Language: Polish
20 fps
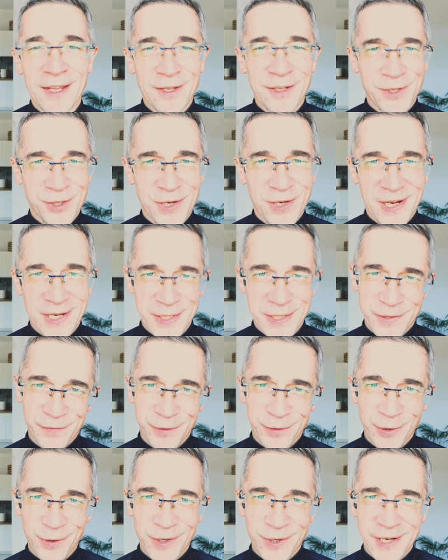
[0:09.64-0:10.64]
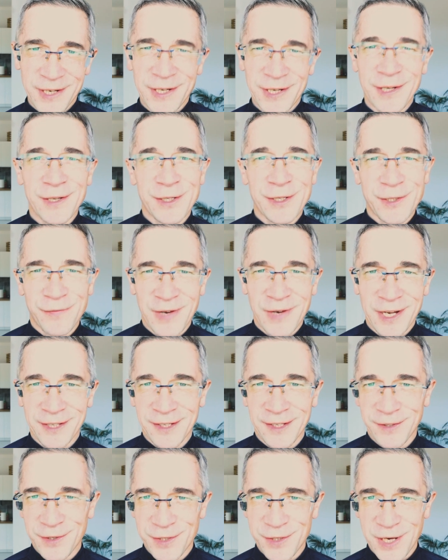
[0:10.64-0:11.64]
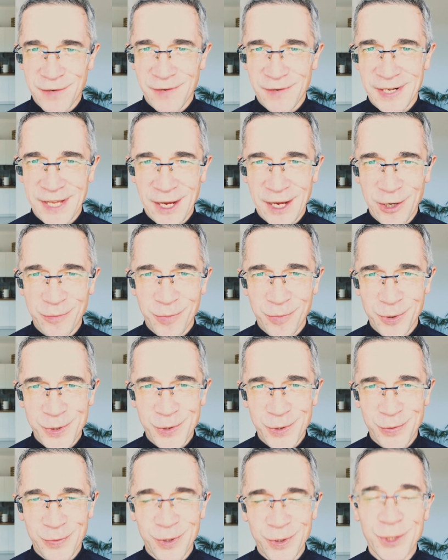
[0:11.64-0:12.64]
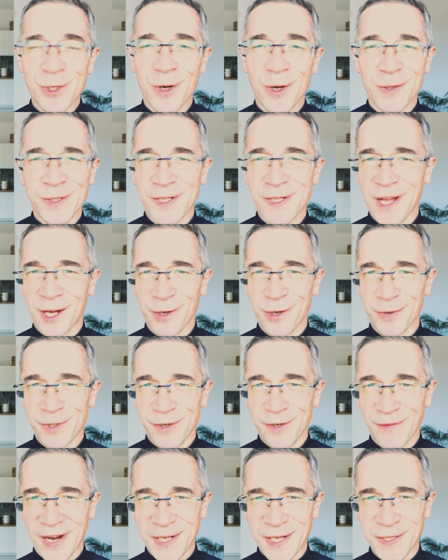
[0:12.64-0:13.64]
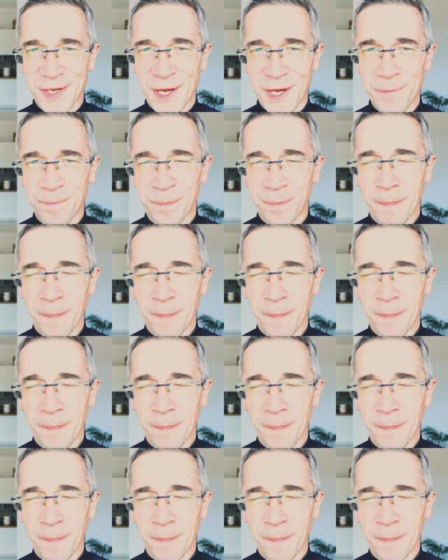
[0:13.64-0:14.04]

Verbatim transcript: Dzisiaj jest wtorek, czwarty tydzień Wielkiego Postu, ksiądz Dariusz Iwański.